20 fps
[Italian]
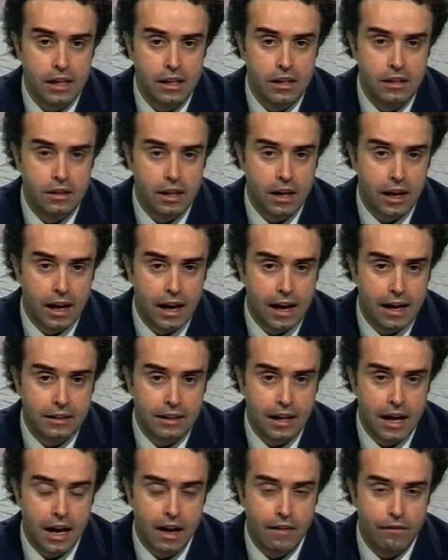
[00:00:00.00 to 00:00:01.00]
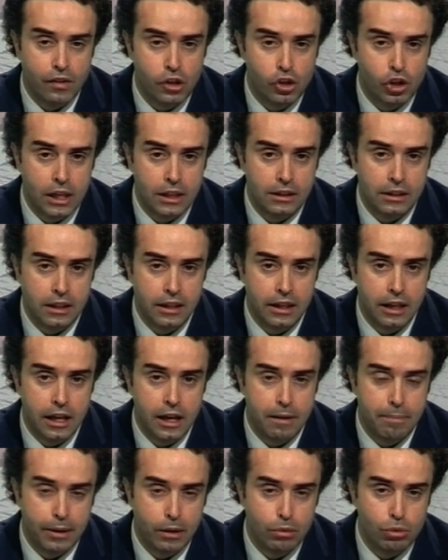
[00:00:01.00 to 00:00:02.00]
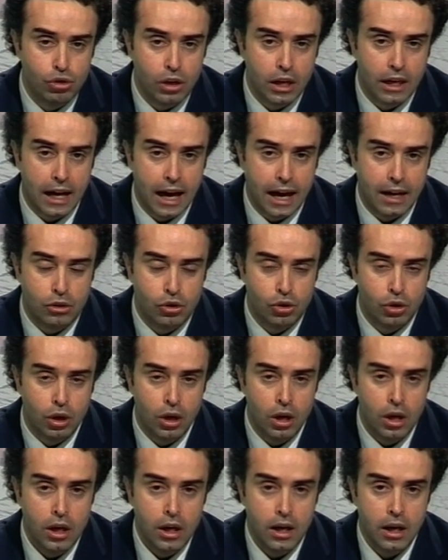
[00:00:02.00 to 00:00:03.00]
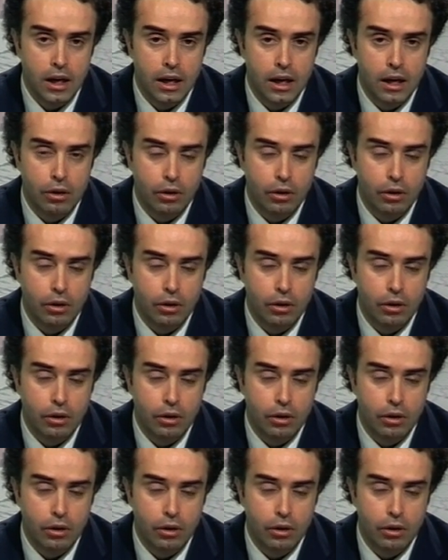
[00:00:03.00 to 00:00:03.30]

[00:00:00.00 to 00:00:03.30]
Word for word: intricata vicenda del Perugia Calcio eh,